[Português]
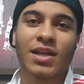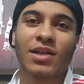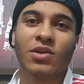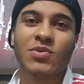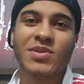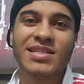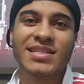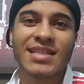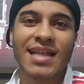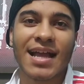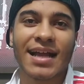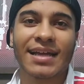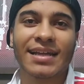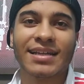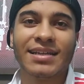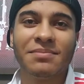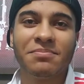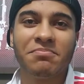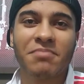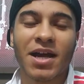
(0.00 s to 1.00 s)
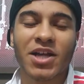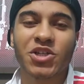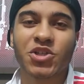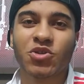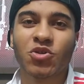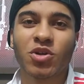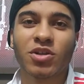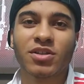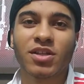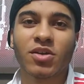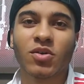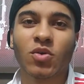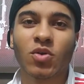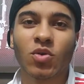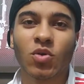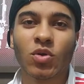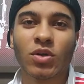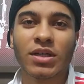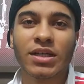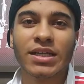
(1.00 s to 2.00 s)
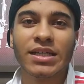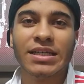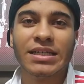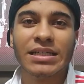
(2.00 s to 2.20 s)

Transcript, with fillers: lá no Instagram, Bastidor Tricolor,